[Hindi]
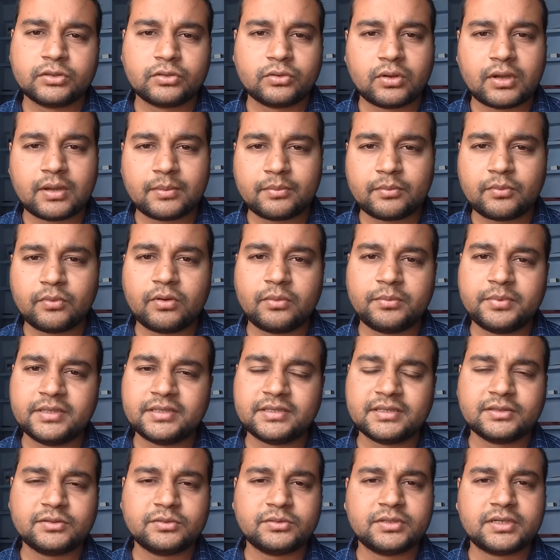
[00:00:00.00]
तो आपको अभी
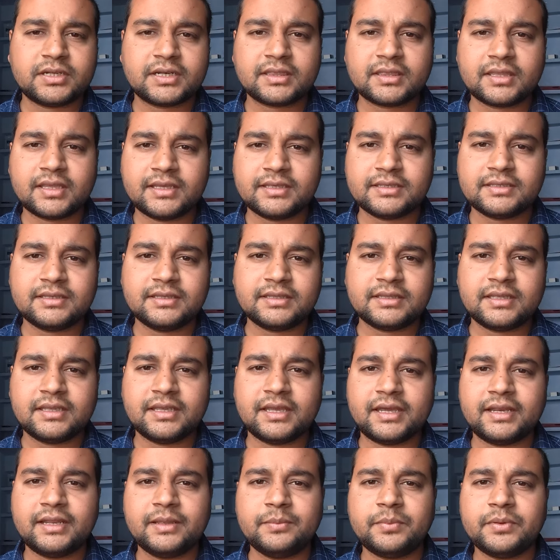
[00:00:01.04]
से 2023 की
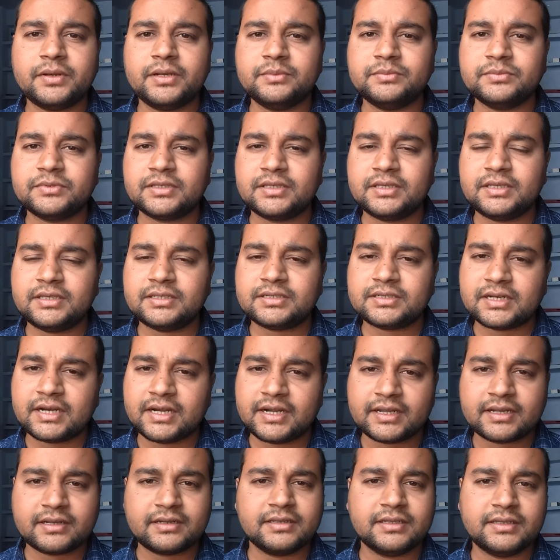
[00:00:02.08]
तैयारी प्रीलिम्स की
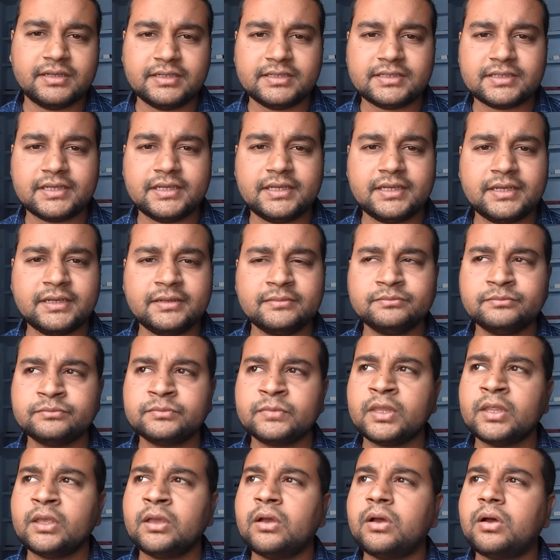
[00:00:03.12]
स्टार्ट कर देनी चाहिए
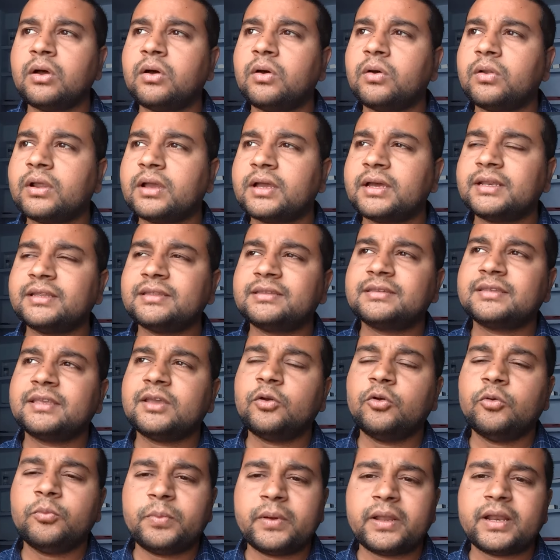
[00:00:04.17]
और अगर
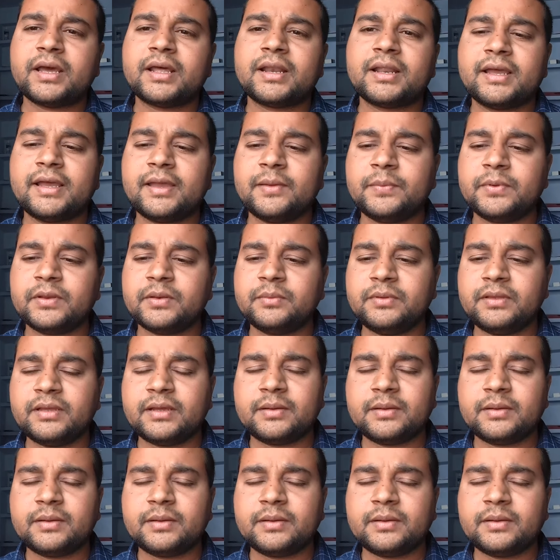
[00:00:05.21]
इसके ऊपर आ रहा है फिर भी